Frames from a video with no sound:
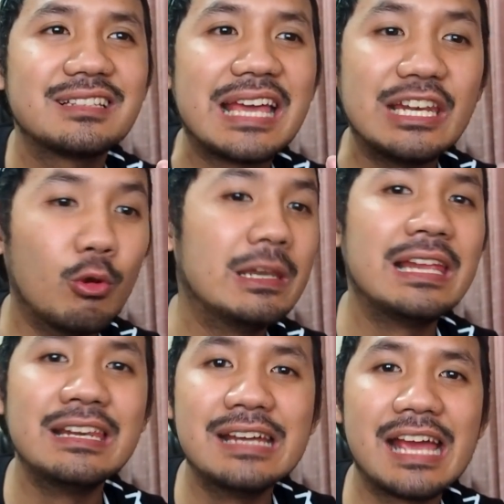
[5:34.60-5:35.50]
ได้ลุ้น
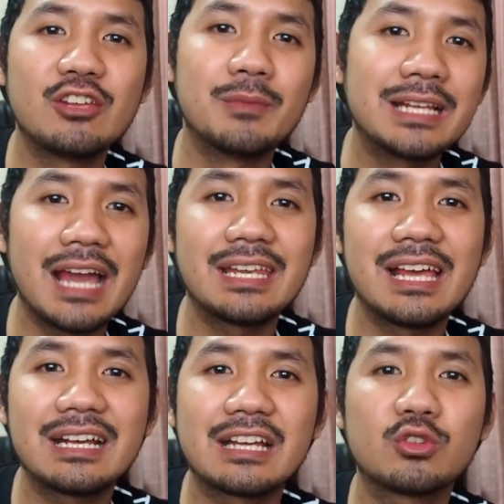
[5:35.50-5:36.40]
เรื่อยๆอยู่เหมือนกัน
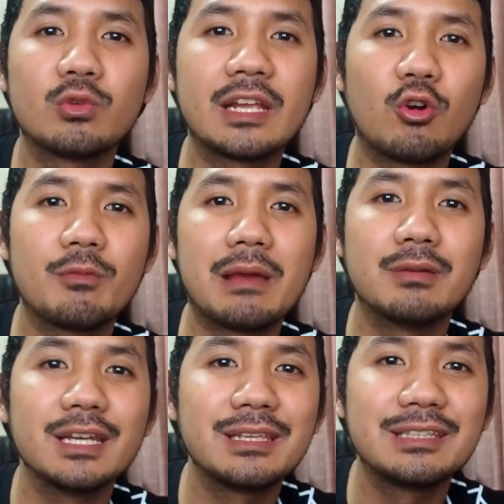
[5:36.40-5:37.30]
นะกระตุ้นให้คนแบบ
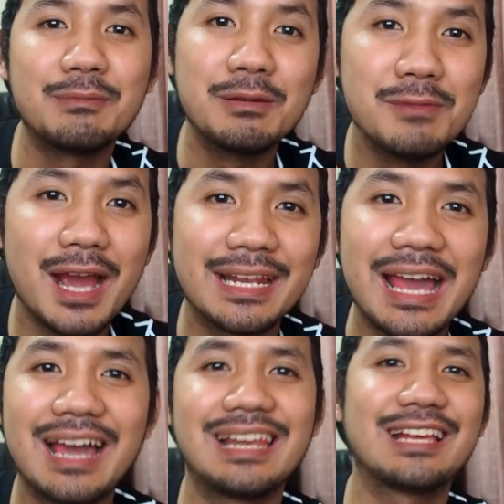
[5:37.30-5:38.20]
เฮ้ยอย่าเพิ่งเบื่อนะ
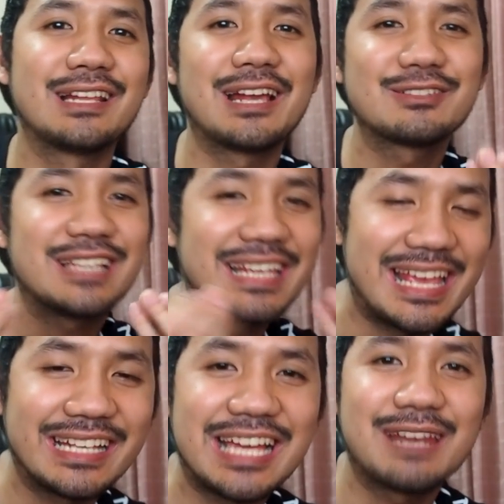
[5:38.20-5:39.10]
อะไรอย่างเงี้ยก็ใส่แอ
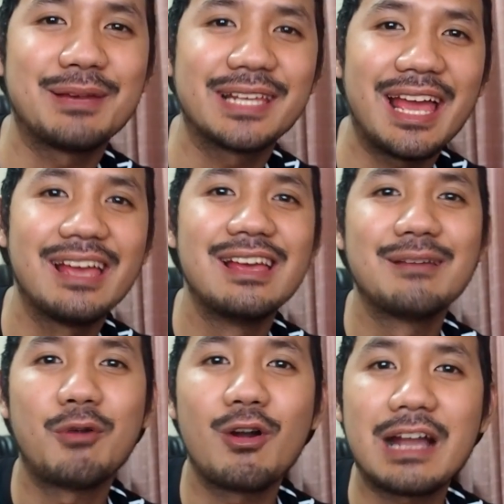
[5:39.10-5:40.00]
คชั่นมาเงี้ย
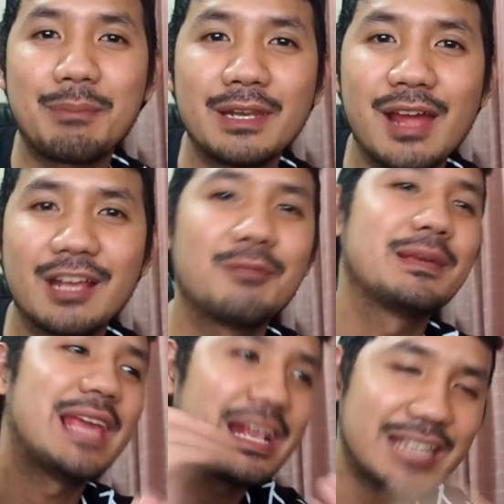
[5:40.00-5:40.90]
พอกลับไปเหนื่อยก็
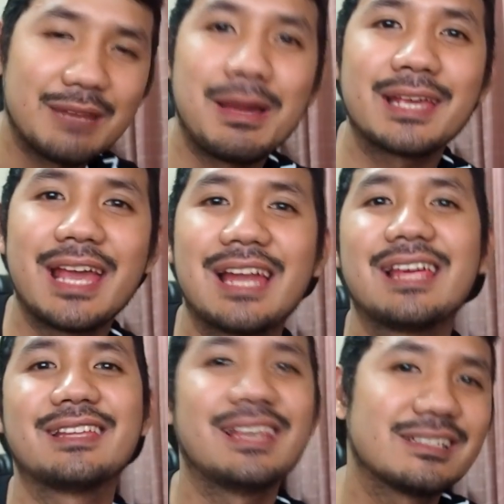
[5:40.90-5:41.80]
มีแอคชั่นมาอย่างเงี้ยอะไร
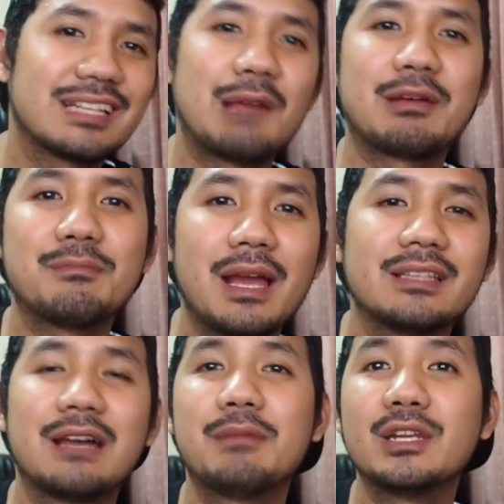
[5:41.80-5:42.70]
เงี้ยสลับกันไป
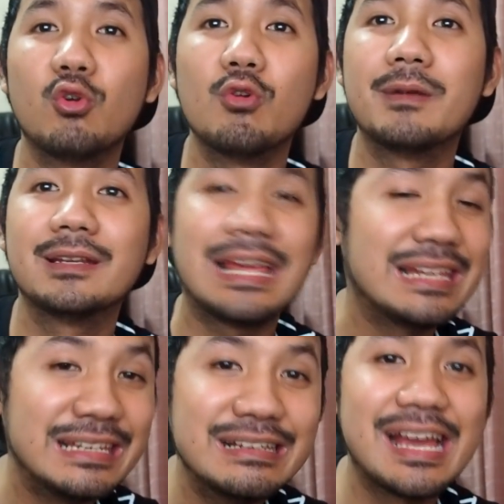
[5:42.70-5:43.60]
ทำให้ดูได้
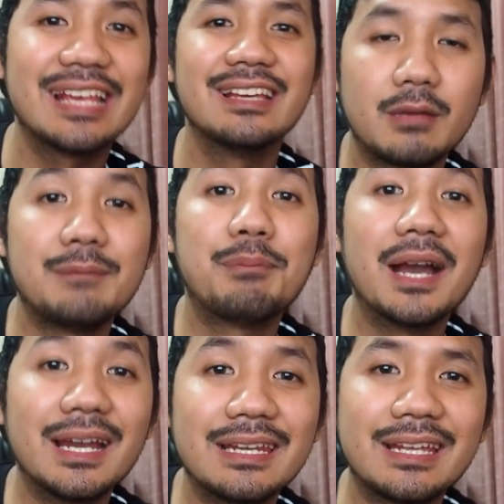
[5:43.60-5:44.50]
เรื่อย ๆ เพ
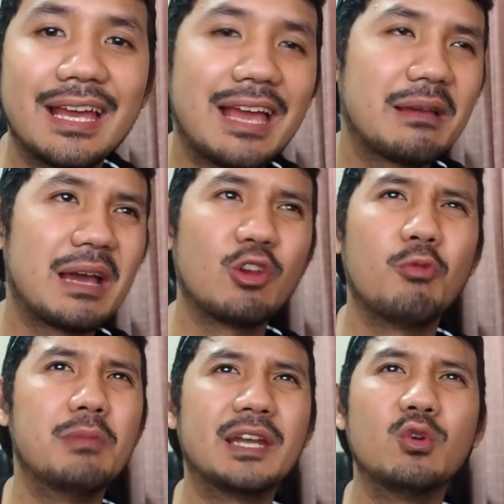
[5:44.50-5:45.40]
ลิน ๆ นะฮะ อารม
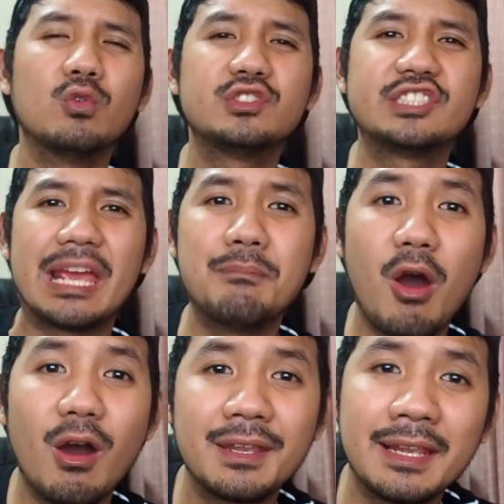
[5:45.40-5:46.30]
ณ์เหมือนดูเจมบ
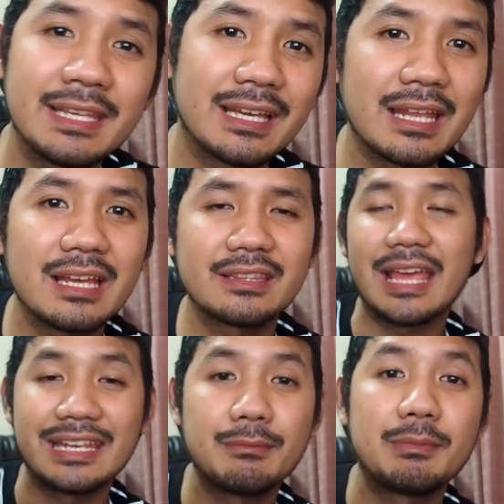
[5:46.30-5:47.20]
อลอะไรอย่างนั้นนะแต่
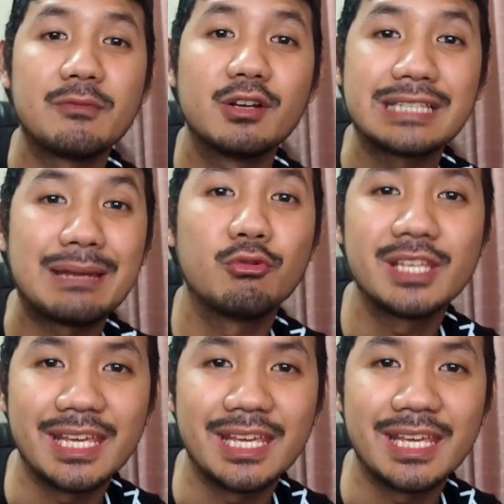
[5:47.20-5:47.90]
เนี้ยมันเป็นเวอร์ชั่นผู้หญิ